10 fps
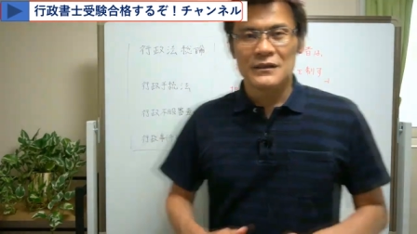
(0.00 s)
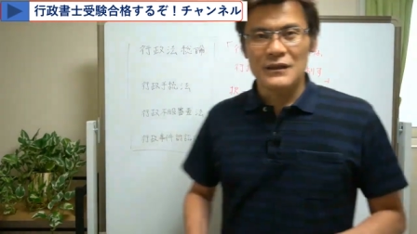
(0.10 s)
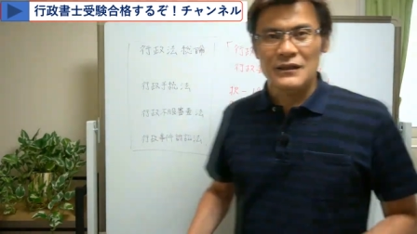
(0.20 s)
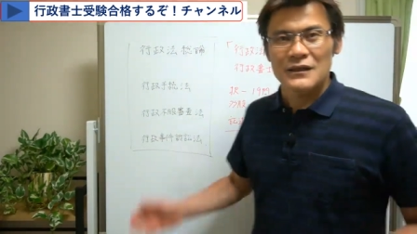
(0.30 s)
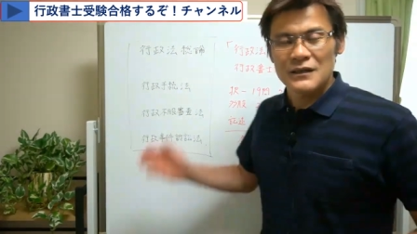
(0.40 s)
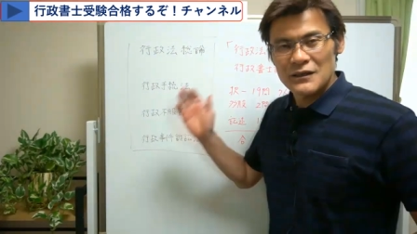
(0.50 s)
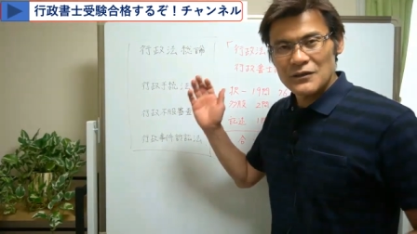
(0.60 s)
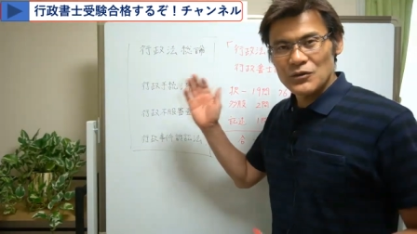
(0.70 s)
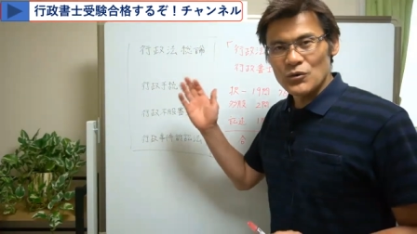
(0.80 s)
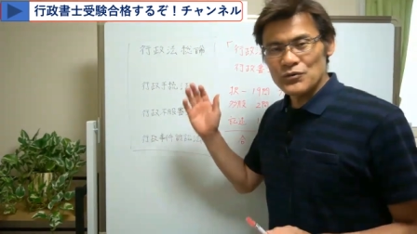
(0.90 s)
で、
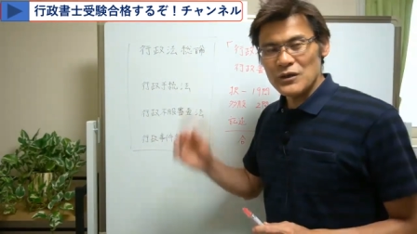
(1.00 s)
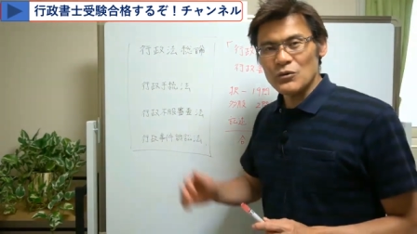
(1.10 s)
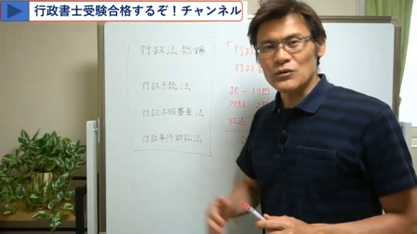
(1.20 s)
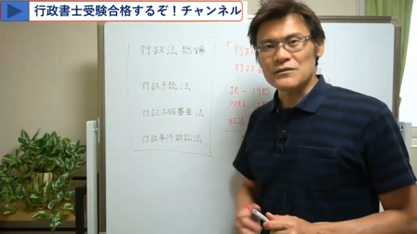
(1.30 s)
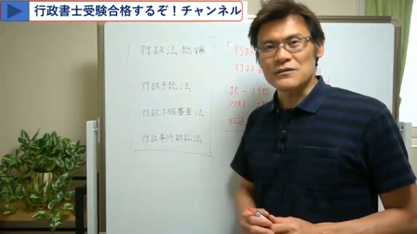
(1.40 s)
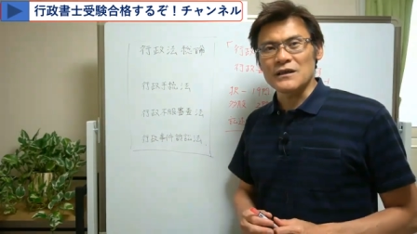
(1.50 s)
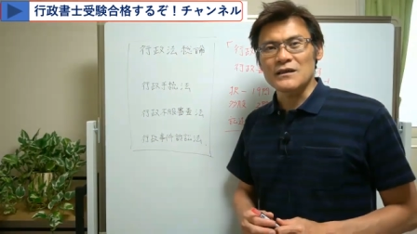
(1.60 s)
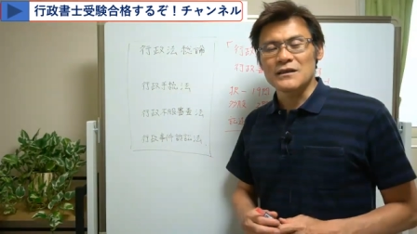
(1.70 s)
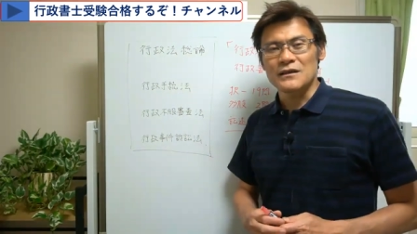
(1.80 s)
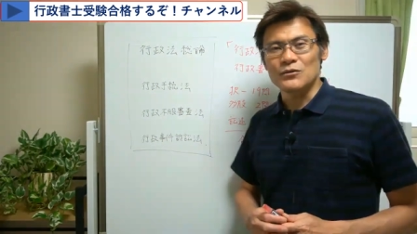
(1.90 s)
行政法です
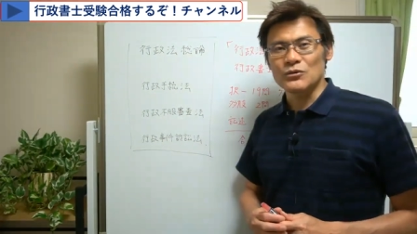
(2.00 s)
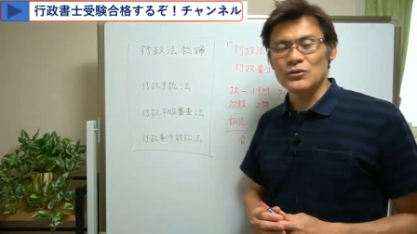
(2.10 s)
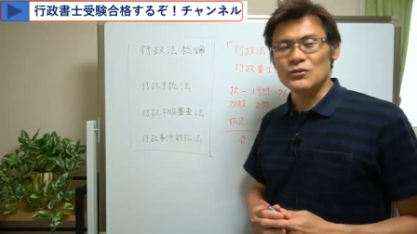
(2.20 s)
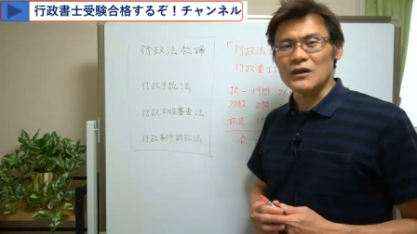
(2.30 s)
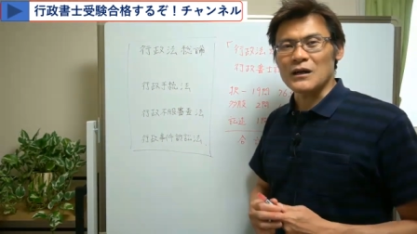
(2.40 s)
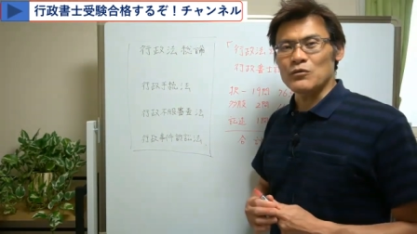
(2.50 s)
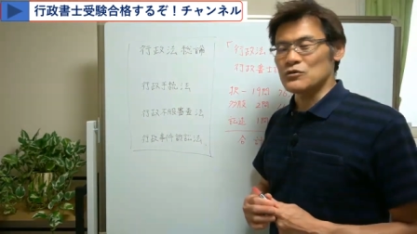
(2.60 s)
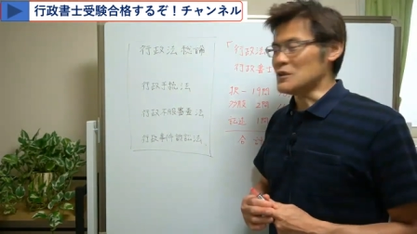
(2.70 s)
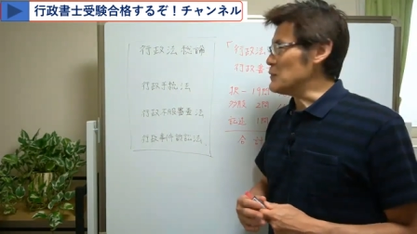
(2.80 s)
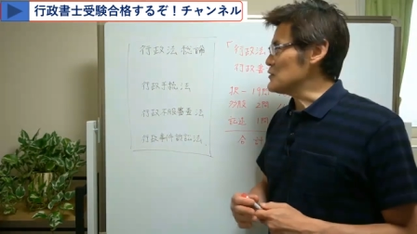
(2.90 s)
ね、どのような科
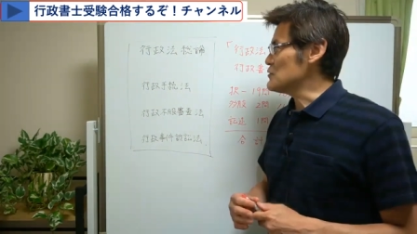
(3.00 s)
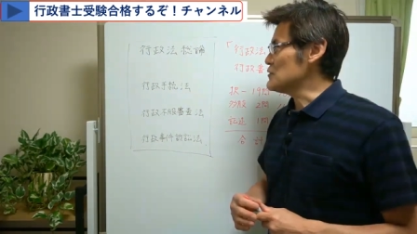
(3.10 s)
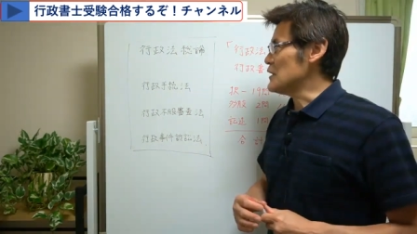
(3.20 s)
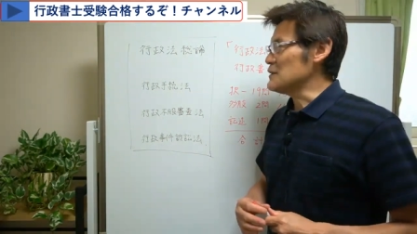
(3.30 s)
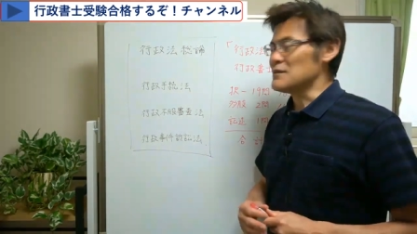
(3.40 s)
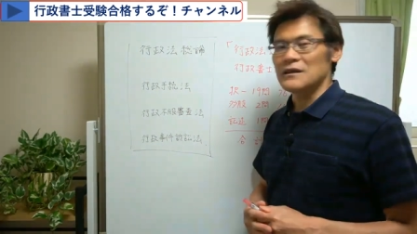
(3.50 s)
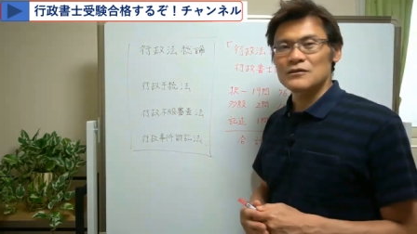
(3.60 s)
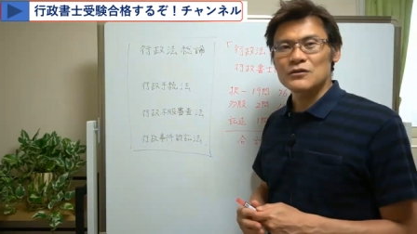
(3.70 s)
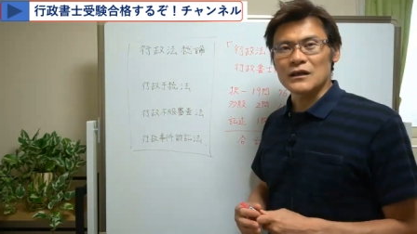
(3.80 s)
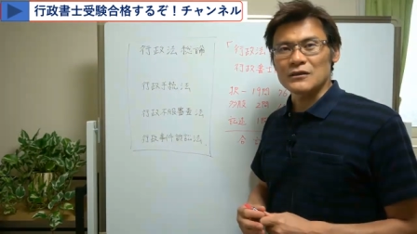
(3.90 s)
目が出題され
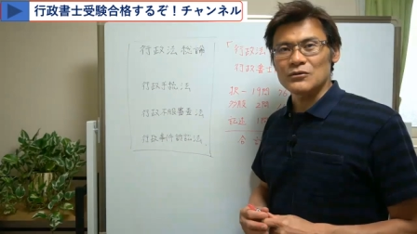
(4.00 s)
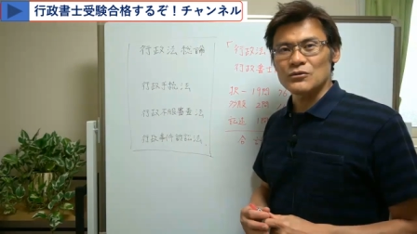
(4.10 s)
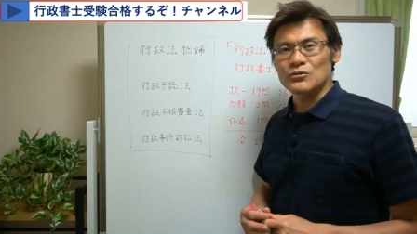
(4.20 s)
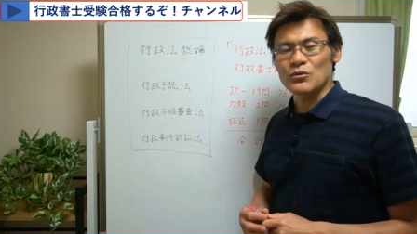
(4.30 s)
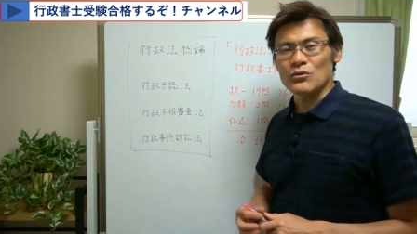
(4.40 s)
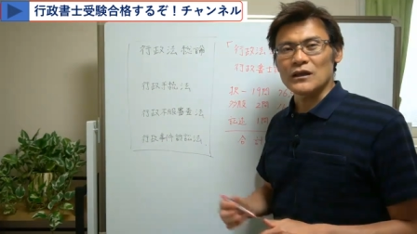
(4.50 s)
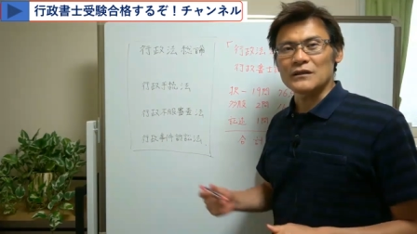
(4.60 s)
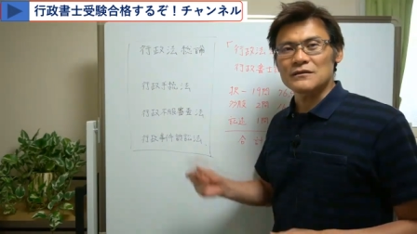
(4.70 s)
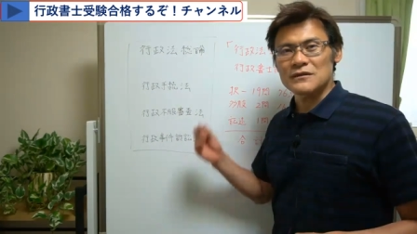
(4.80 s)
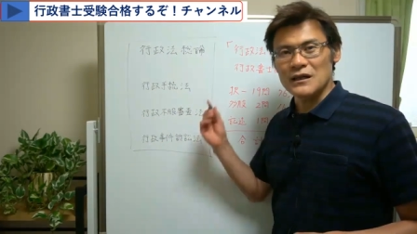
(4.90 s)
るかというところなん
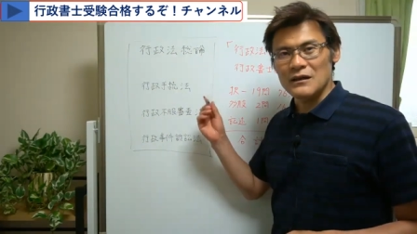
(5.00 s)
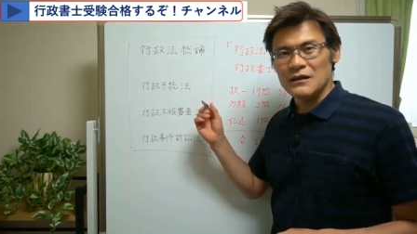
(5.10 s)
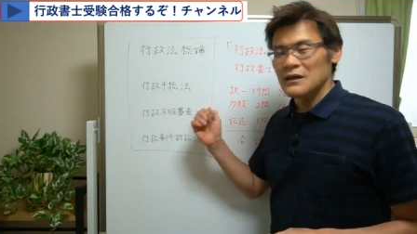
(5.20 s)
ですが、